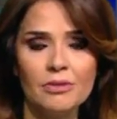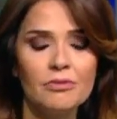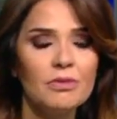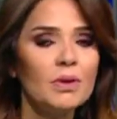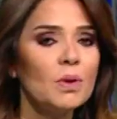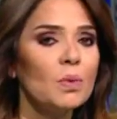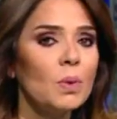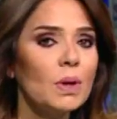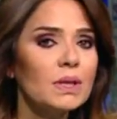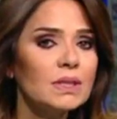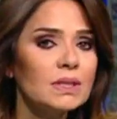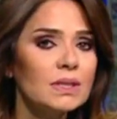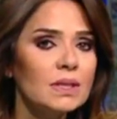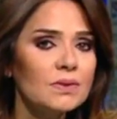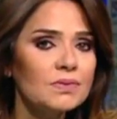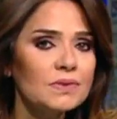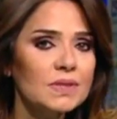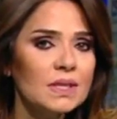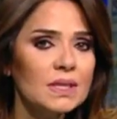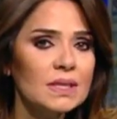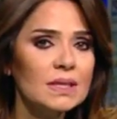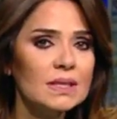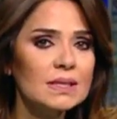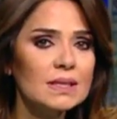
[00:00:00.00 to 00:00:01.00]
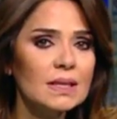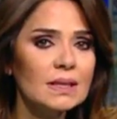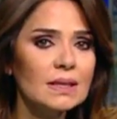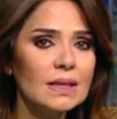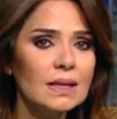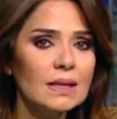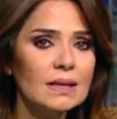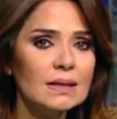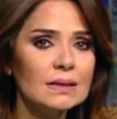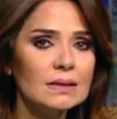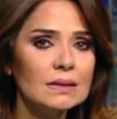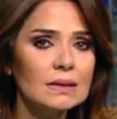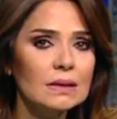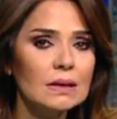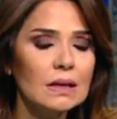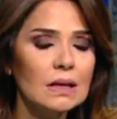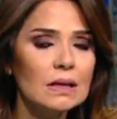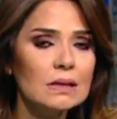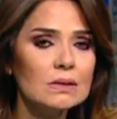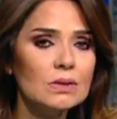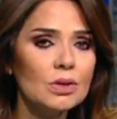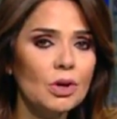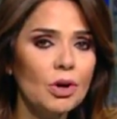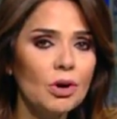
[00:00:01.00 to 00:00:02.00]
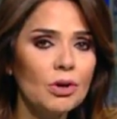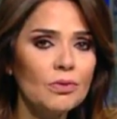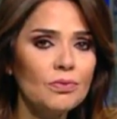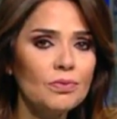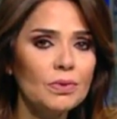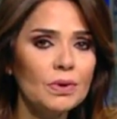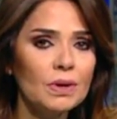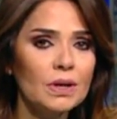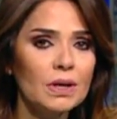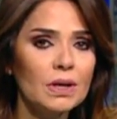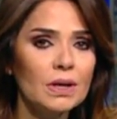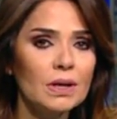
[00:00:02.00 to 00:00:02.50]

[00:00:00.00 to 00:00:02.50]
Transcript: في الوقت نفسه تصدرت الصحف